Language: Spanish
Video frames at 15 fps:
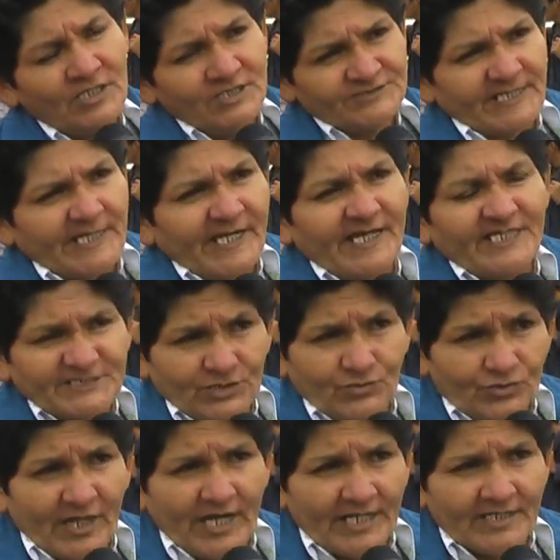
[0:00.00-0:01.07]
Se quiere
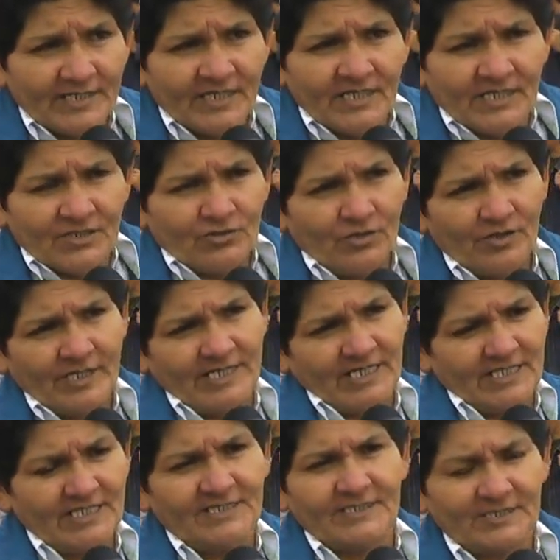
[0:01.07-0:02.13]
asegurar con
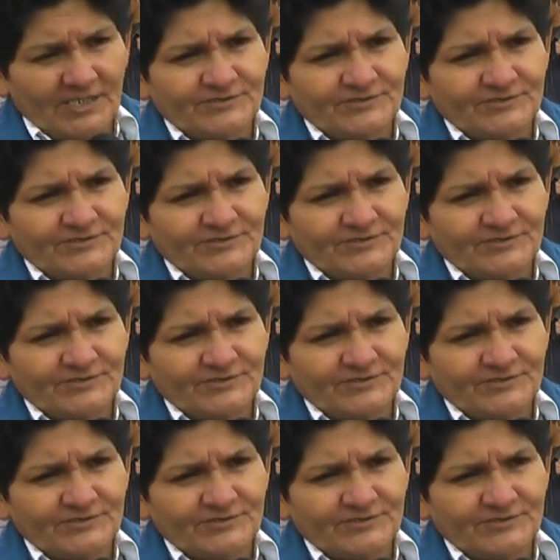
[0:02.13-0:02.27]
el,